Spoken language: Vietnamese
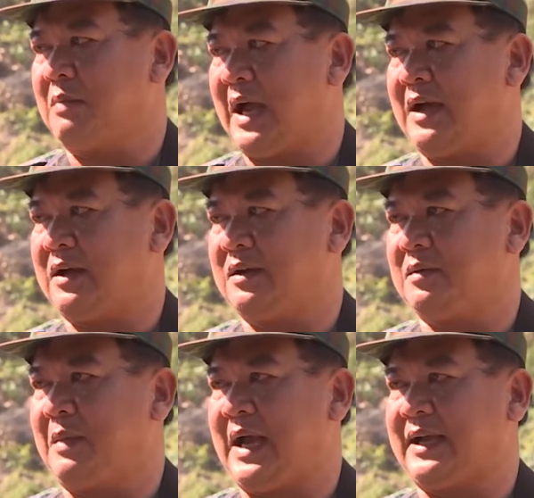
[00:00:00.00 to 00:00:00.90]

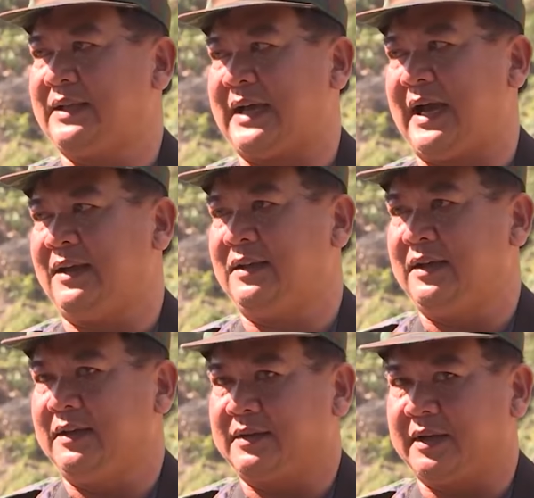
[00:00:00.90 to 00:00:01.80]
ba ba cái xã
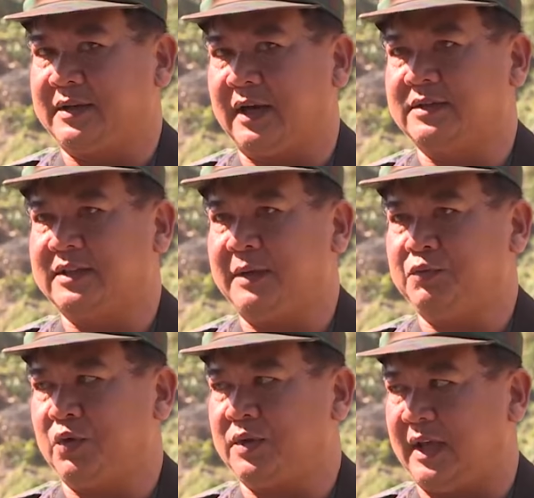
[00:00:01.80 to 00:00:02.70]
thì trực
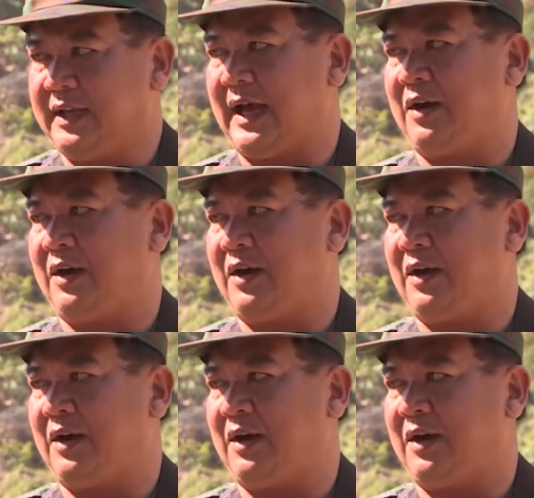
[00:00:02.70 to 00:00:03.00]
tiếp xuống chỉ